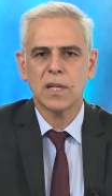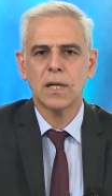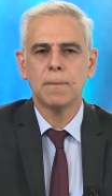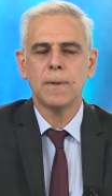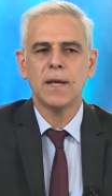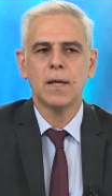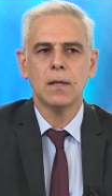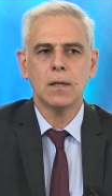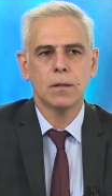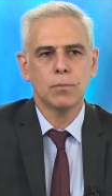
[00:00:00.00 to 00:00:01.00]
Griple
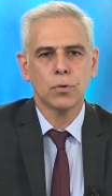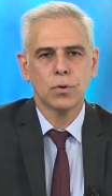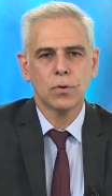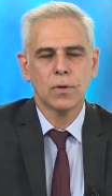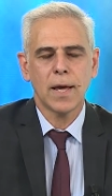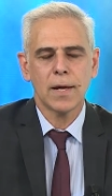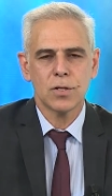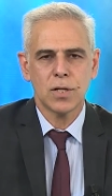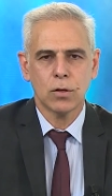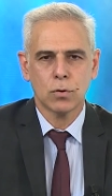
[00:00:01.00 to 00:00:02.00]
ilgili bugün her
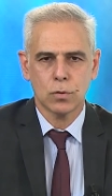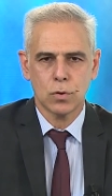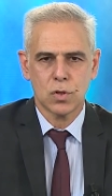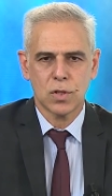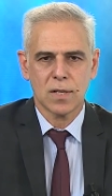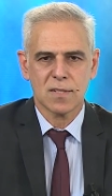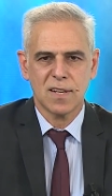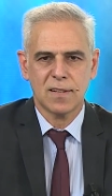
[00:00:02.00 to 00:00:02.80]
şeyi konuşacağız.